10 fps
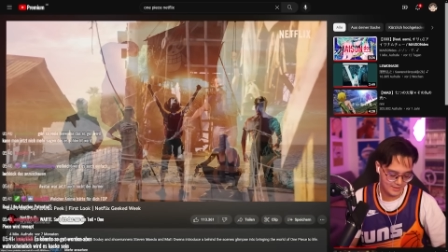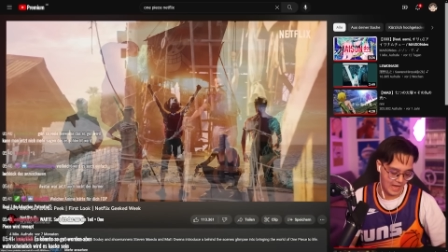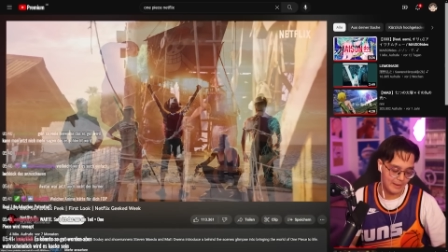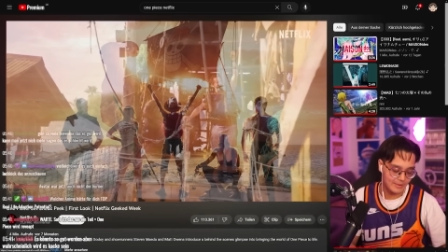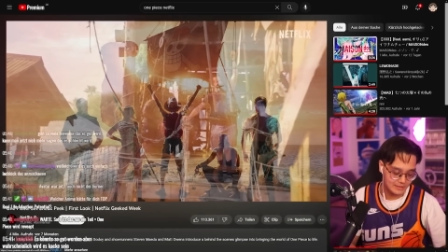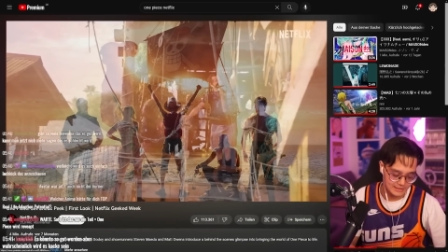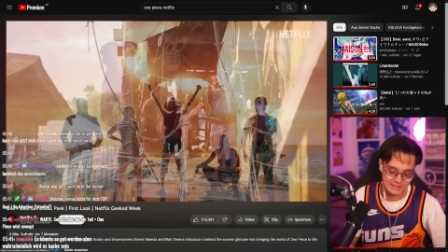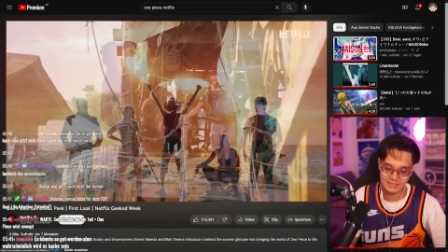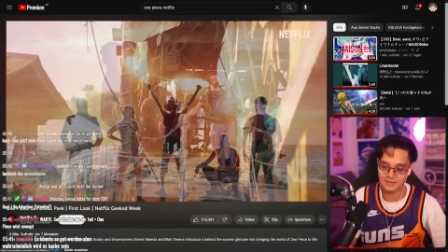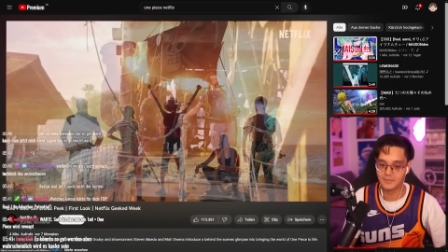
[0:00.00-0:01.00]
Aber
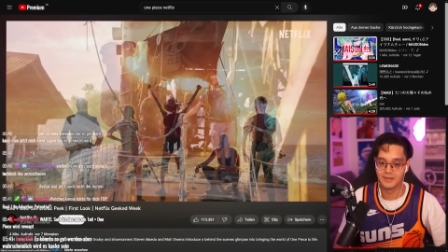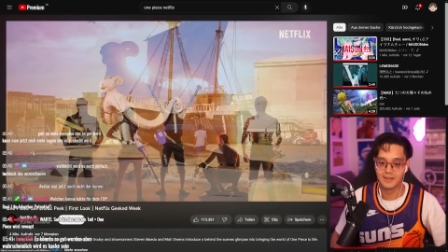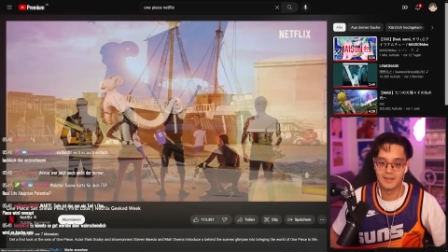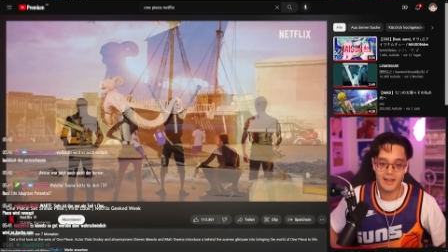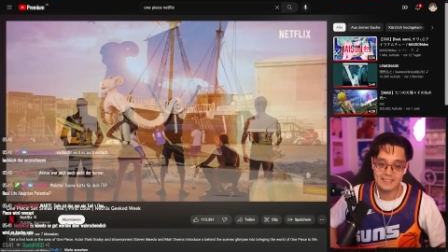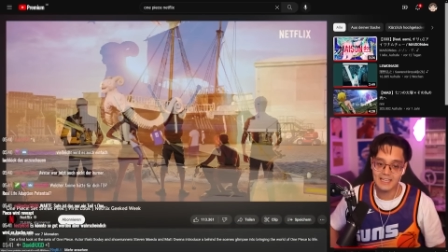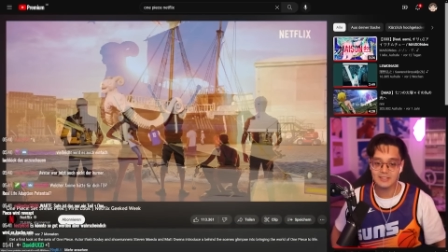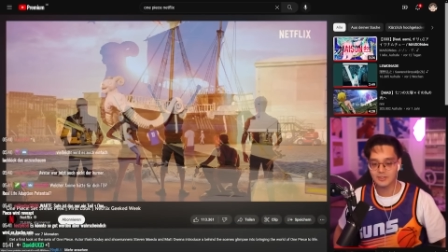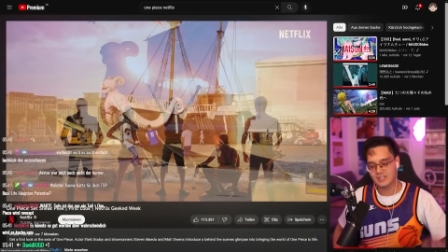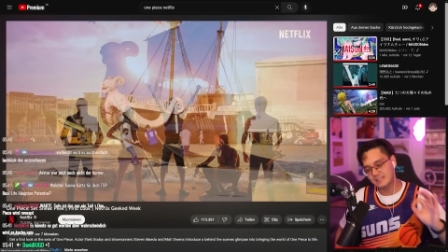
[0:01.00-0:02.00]
trotzdem, ich
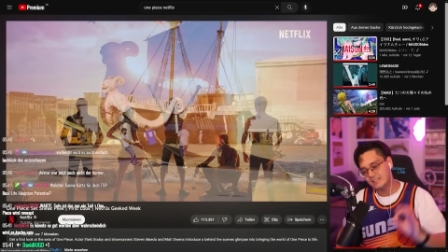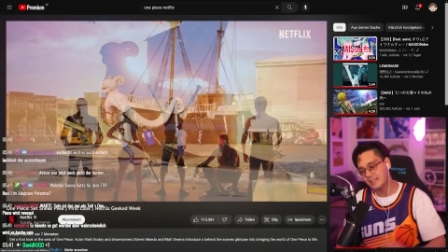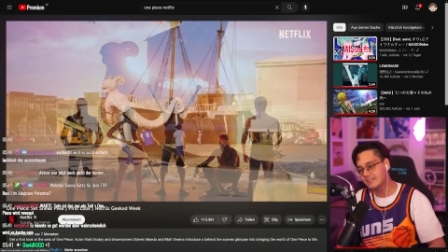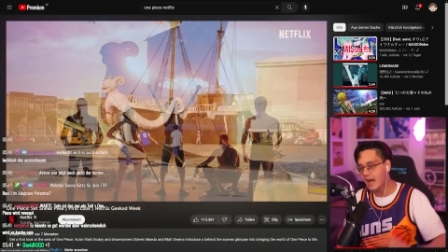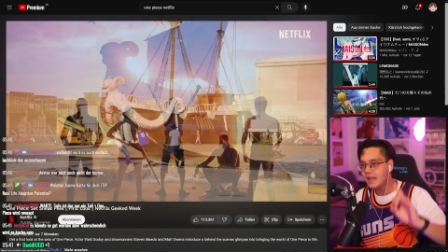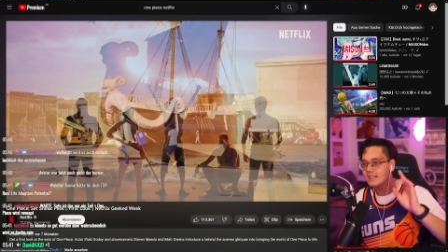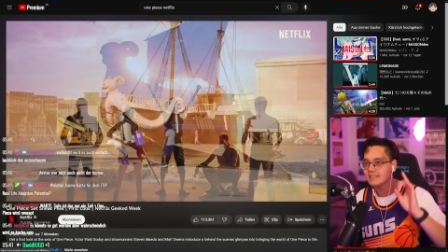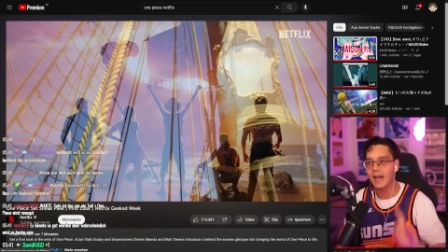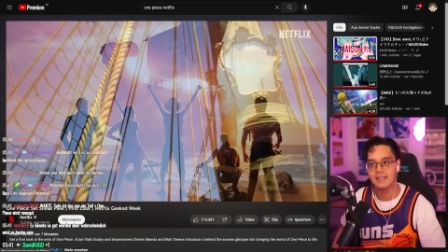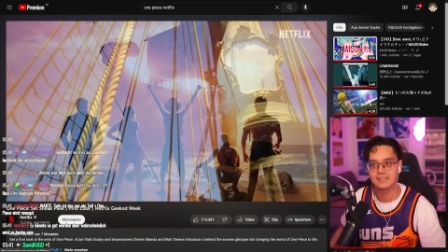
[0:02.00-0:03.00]
sag's euch, Sandalen
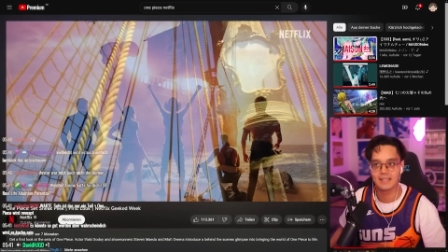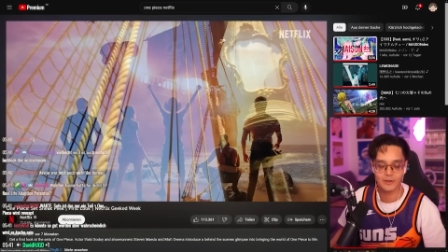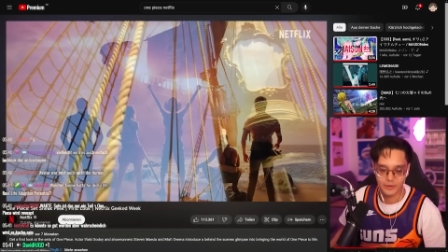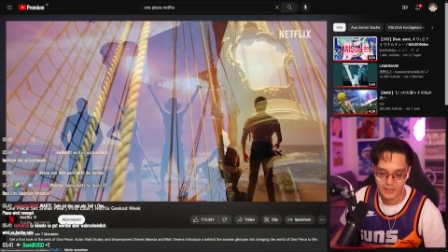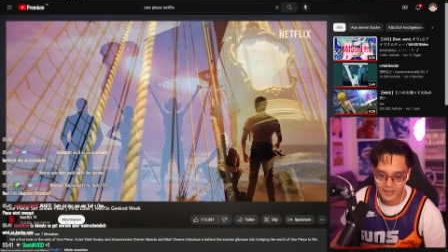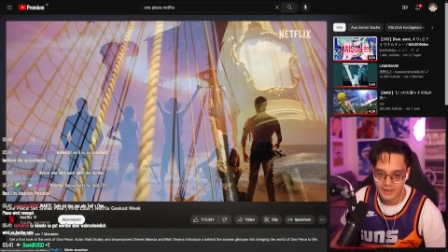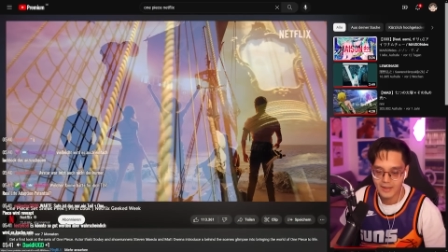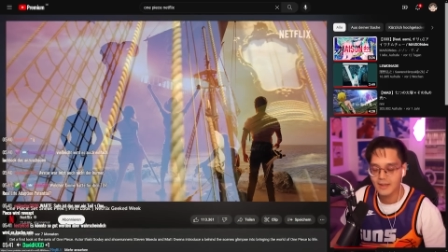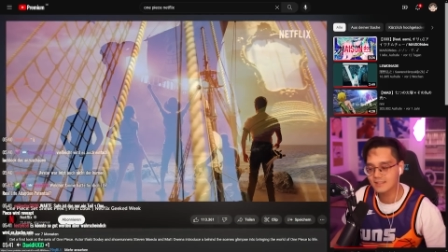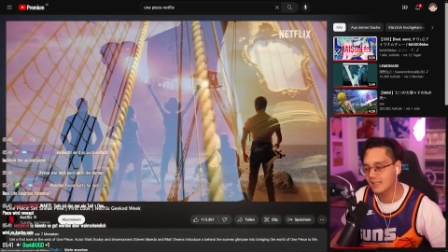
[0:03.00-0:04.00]
ist eine Sache, okay?
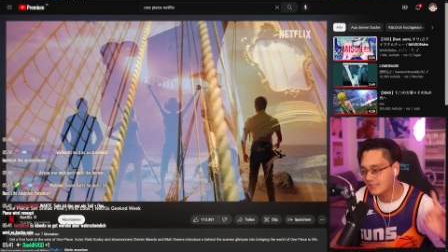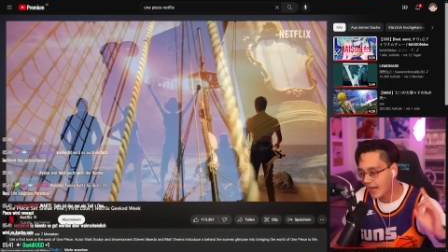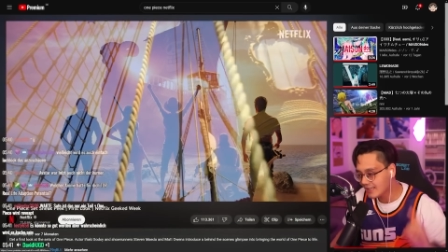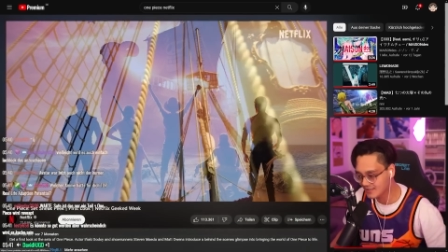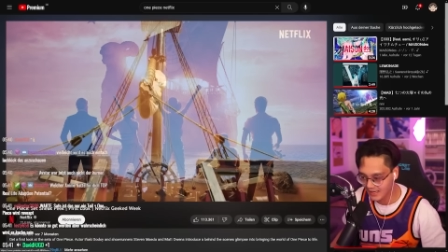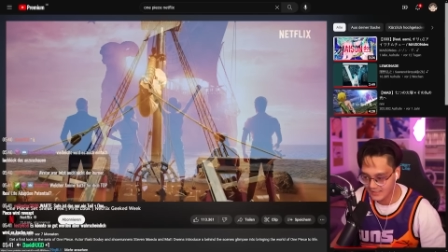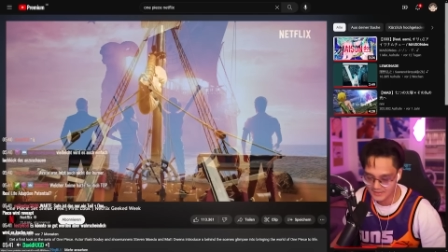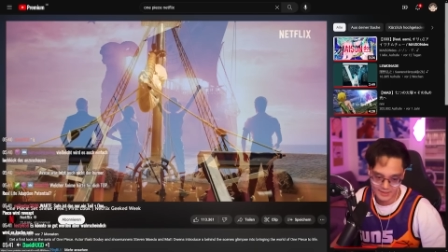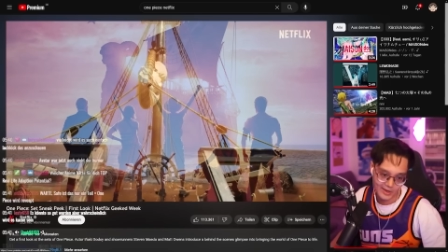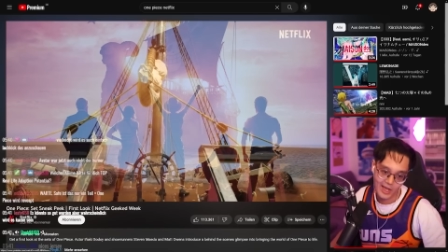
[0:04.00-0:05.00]
Sandalen sind eine
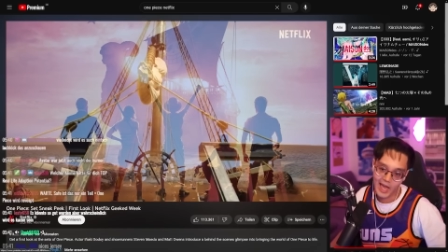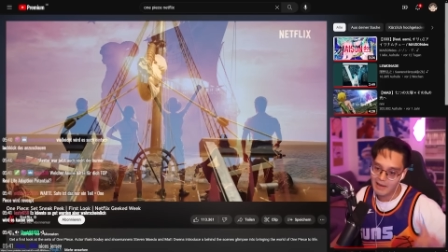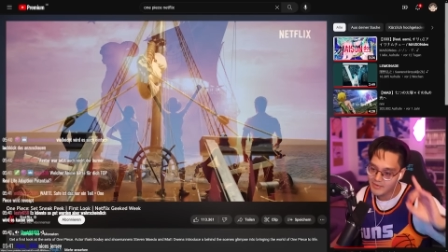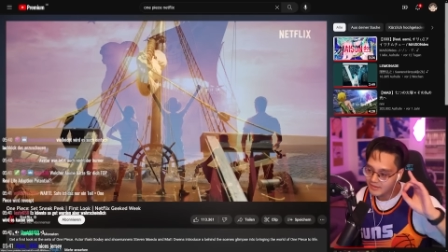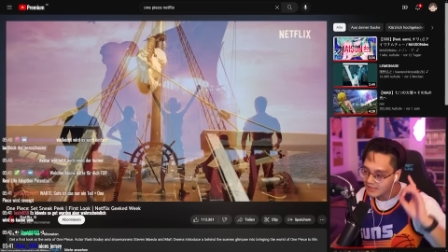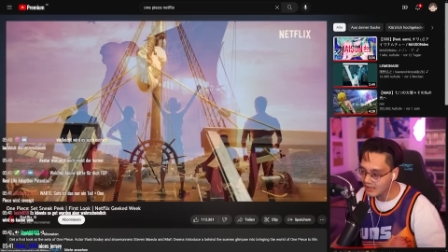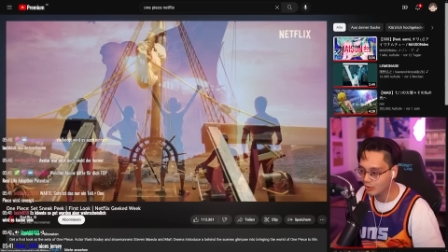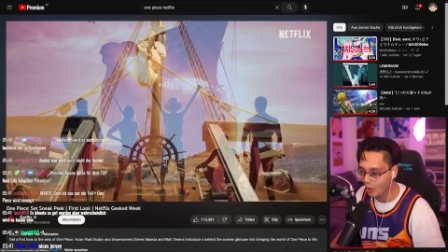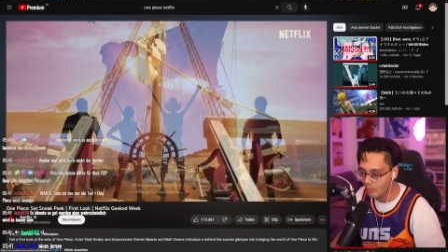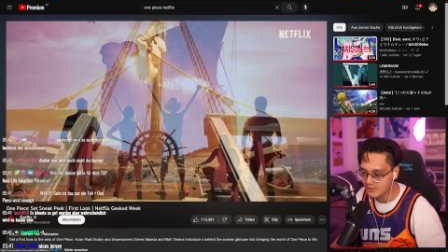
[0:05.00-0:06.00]
Sache. Aber wenn die dann
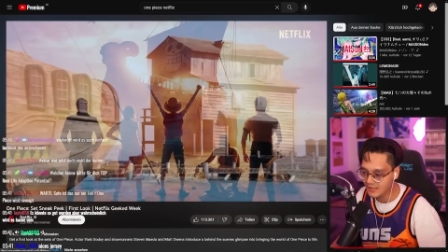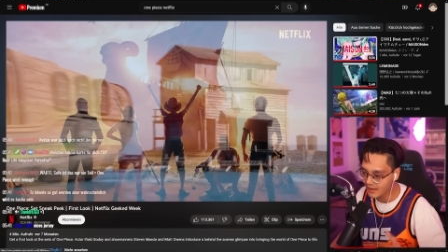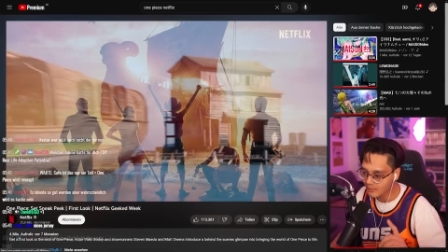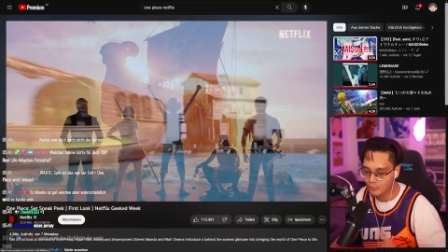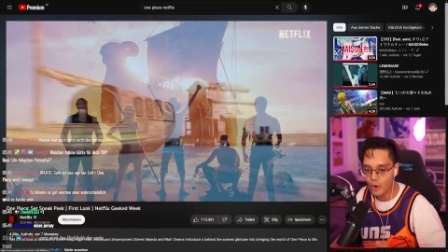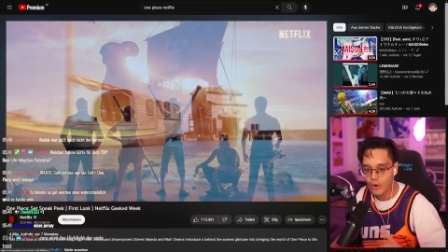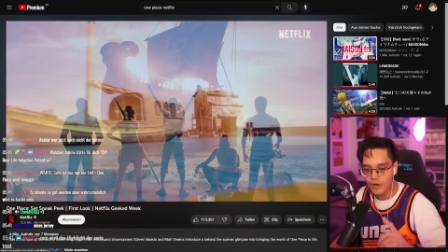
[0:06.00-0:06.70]
kommen und sagen, Bro,